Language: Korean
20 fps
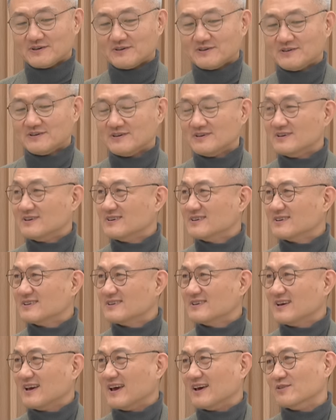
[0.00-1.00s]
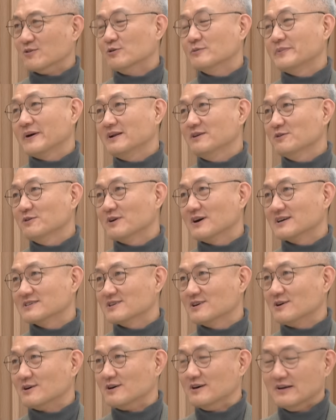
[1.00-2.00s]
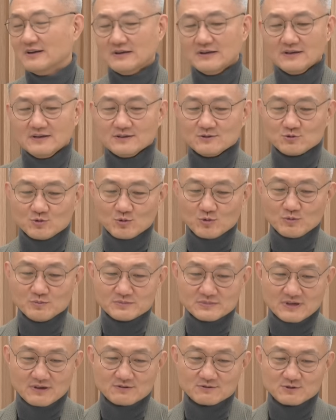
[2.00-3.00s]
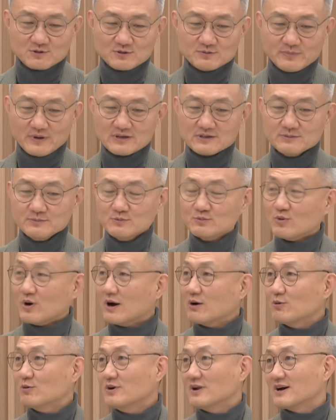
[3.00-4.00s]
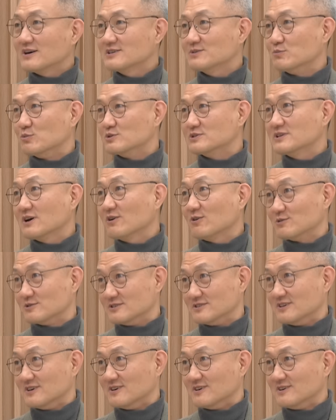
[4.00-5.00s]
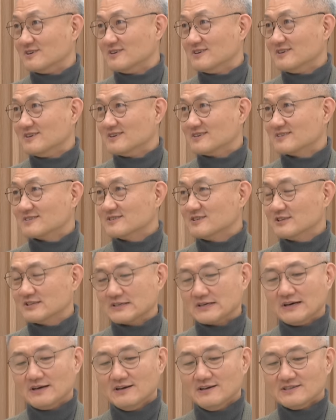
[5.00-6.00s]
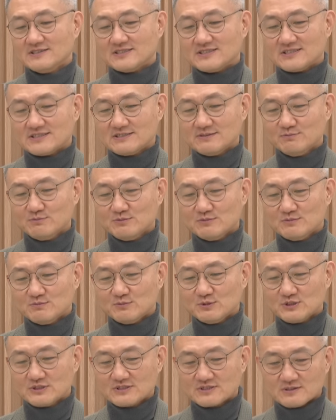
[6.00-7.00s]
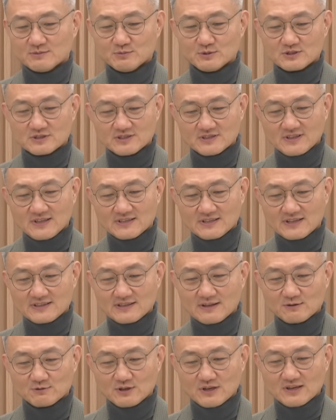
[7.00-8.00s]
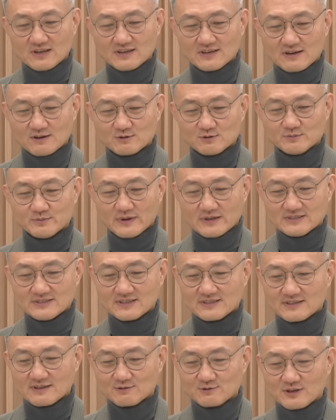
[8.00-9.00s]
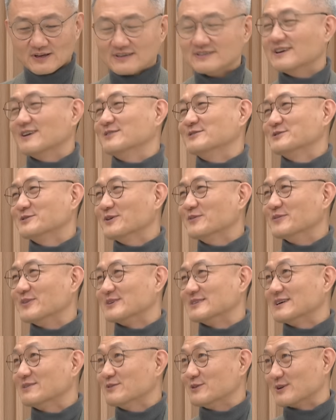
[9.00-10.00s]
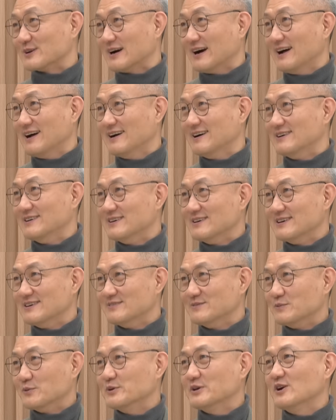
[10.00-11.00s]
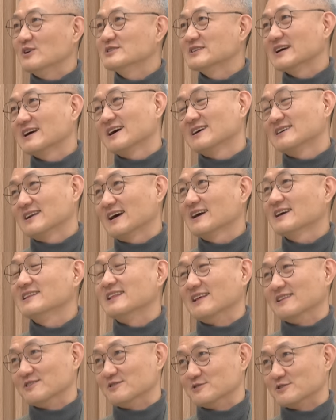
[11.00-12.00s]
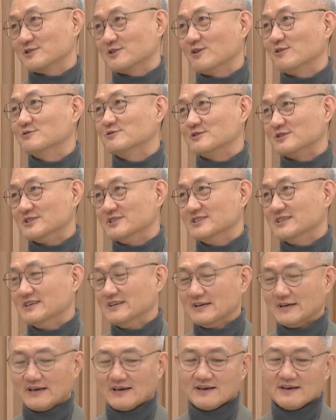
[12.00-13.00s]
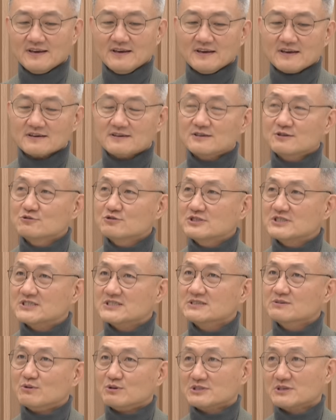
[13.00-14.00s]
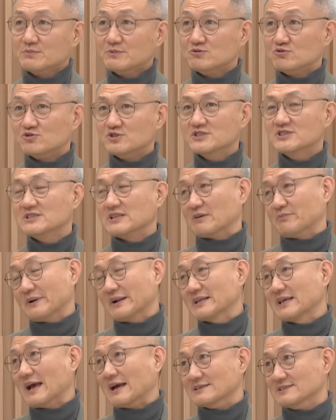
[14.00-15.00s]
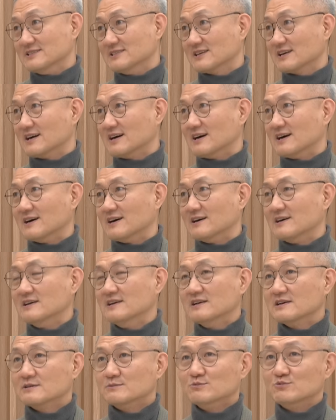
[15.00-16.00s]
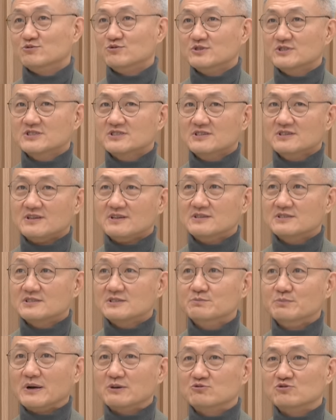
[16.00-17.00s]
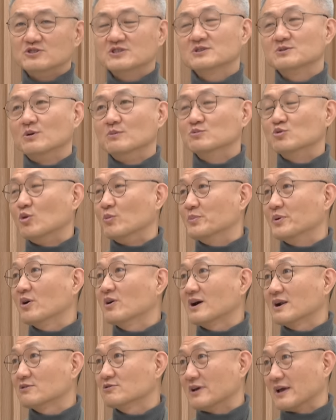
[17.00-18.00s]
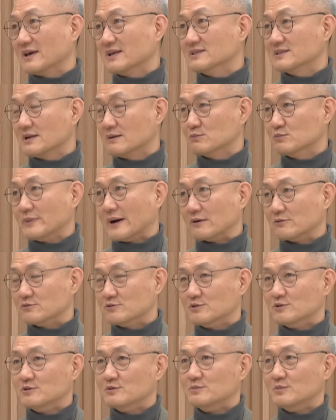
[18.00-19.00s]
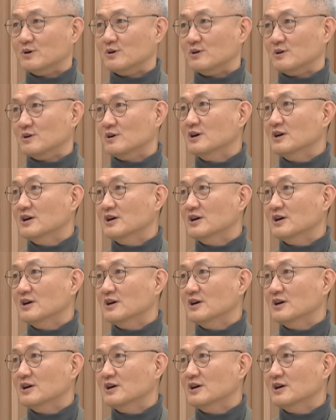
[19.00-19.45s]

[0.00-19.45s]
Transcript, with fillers: 음. 예, 음... 너무 빨리 올라가서 조금 사고서 이만큼이 확 올라가서 못 샀거든요. 그러니까 지금은 그면 그때 샀다고 생각하고 많이 샀다고 생각하고 조금 더 사볼까? 뭐 이런 생각을 하게 되는 거죠 음. 결국은 예 그리고 지금 어차피 주식을 다 팔 게 아니니까 그럼 주식을 지금 막 주식 너무 고평가라고 얘기하는 사람도 많고 뭐